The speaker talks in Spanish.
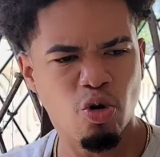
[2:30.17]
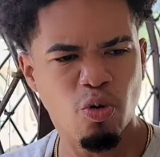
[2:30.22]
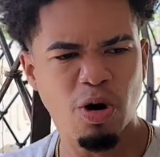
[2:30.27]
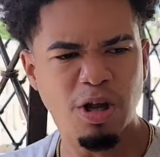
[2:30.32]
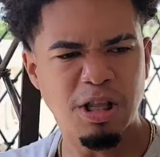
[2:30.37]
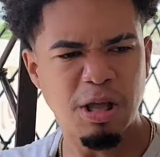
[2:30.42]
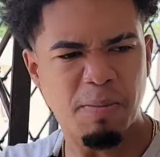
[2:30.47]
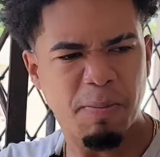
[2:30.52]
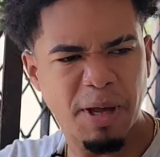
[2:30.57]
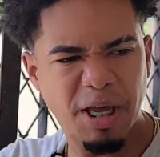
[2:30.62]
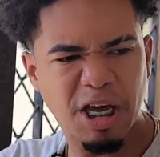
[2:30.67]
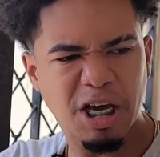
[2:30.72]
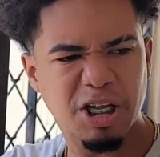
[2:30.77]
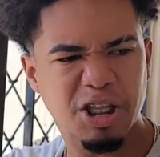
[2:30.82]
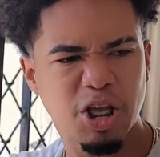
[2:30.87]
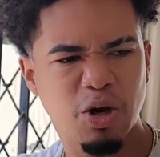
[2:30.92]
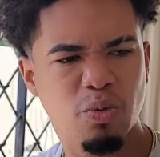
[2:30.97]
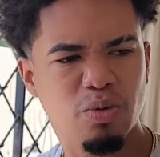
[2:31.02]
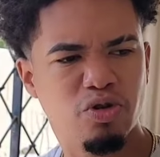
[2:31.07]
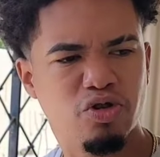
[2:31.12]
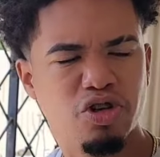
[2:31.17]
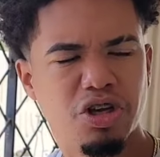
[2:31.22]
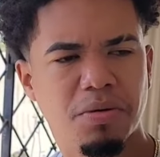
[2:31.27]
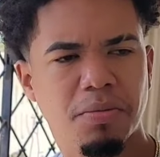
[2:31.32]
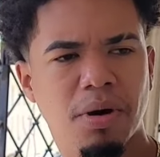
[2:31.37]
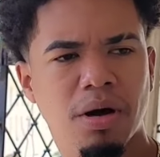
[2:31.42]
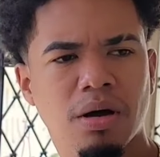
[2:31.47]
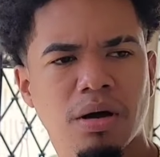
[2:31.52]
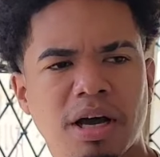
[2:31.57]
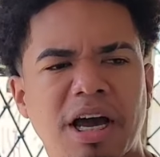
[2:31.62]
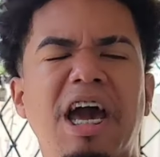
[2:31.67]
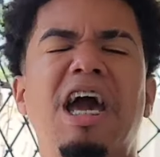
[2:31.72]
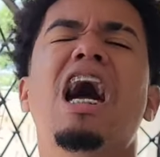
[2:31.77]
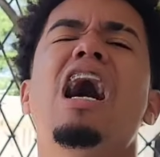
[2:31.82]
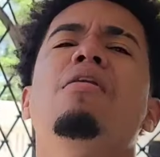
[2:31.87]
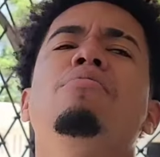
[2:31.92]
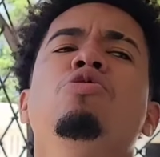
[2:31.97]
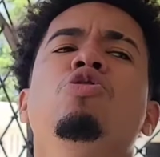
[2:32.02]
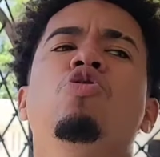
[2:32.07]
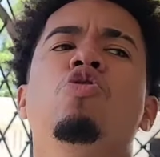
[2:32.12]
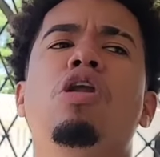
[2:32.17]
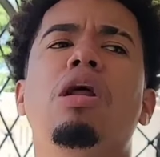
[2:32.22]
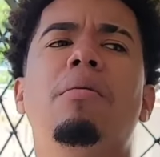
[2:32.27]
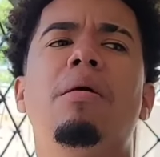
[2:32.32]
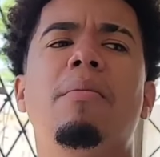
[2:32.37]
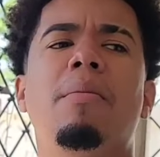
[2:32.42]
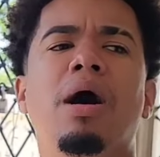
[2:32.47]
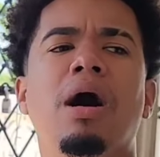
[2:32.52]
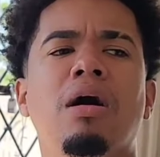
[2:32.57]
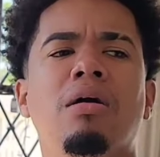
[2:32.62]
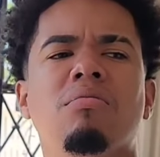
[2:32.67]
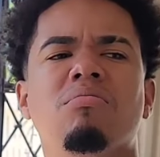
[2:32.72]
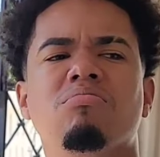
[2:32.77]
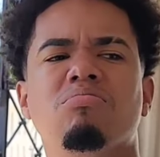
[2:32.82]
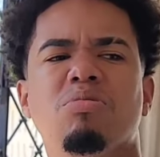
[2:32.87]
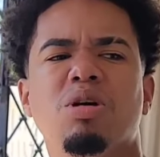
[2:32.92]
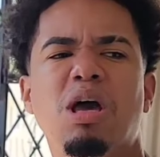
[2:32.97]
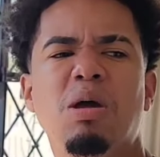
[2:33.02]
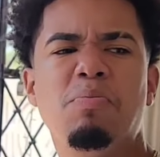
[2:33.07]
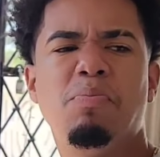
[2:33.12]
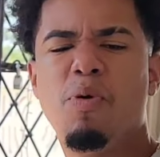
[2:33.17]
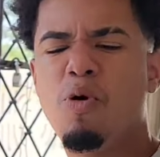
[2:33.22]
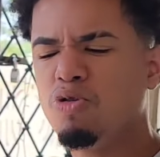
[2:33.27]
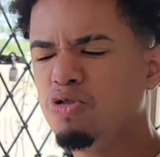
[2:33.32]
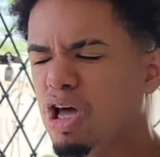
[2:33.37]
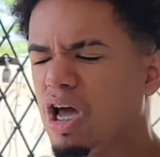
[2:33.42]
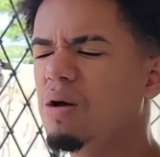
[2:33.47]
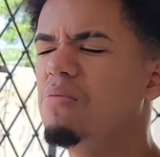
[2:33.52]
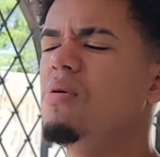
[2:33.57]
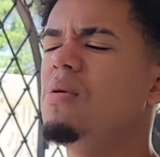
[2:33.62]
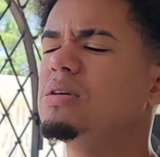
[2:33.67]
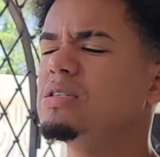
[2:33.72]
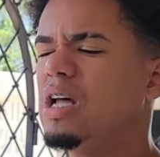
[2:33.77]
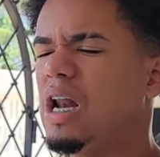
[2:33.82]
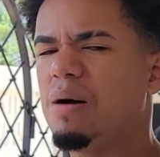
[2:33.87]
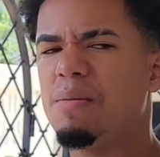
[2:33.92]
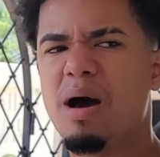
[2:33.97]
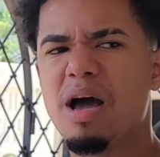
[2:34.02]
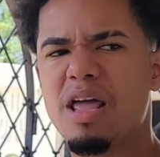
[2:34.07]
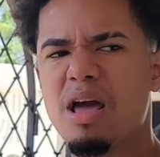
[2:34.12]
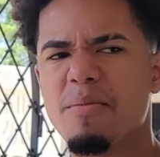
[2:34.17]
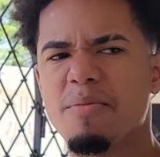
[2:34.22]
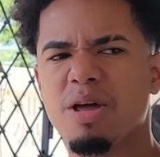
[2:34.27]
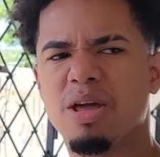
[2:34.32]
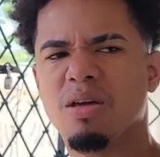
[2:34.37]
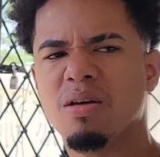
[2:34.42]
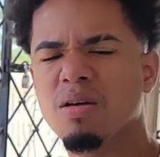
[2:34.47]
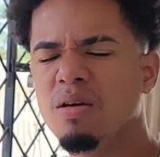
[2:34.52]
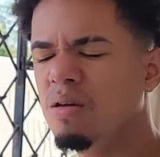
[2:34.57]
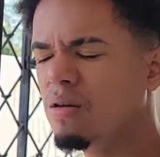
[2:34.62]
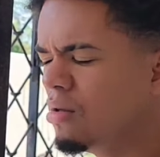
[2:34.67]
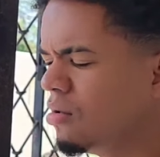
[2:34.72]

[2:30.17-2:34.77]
Yo con este pique que tengo encima. Que hable con la mamá. ¿Qué importa? ¿Qué me va a hacer la maña a mí?